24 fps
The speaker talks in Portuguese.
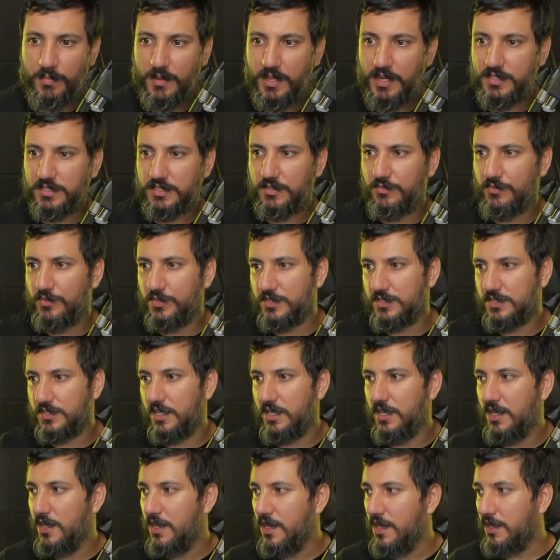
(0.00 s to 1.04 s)
Parece que
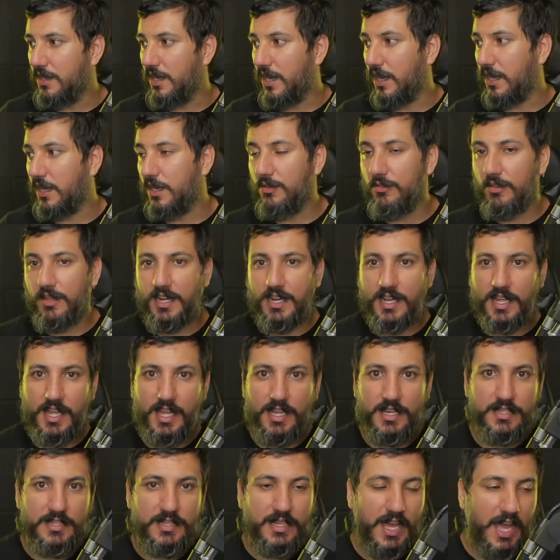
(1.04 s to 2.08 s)
você que aquilo era
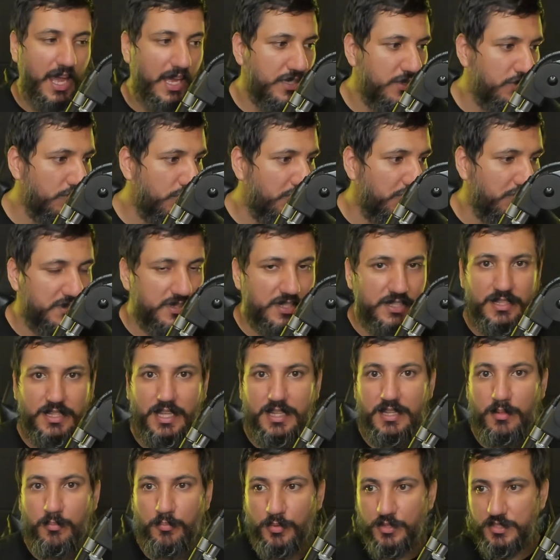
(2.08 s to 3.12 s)
realidade, o que você
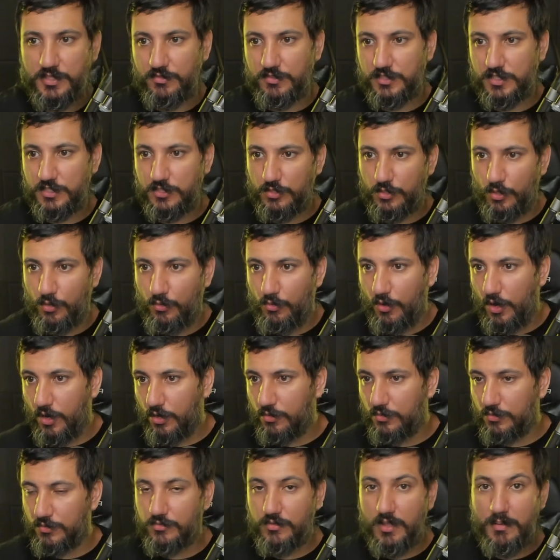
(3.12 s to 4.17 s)
tá depois que você tirou o
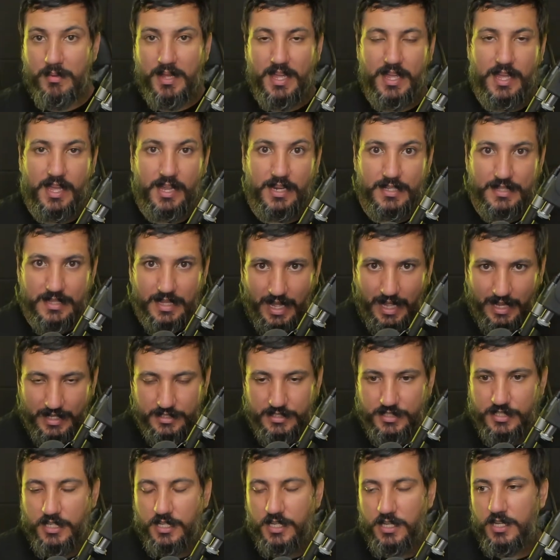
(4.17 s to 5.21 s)
óculos não é mais
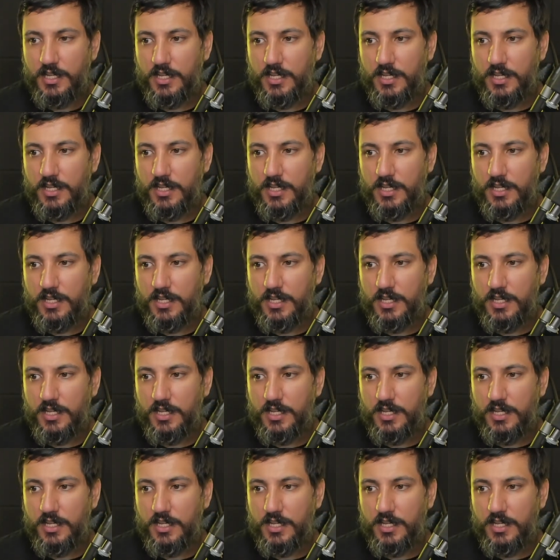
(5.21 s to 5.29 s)
realidade.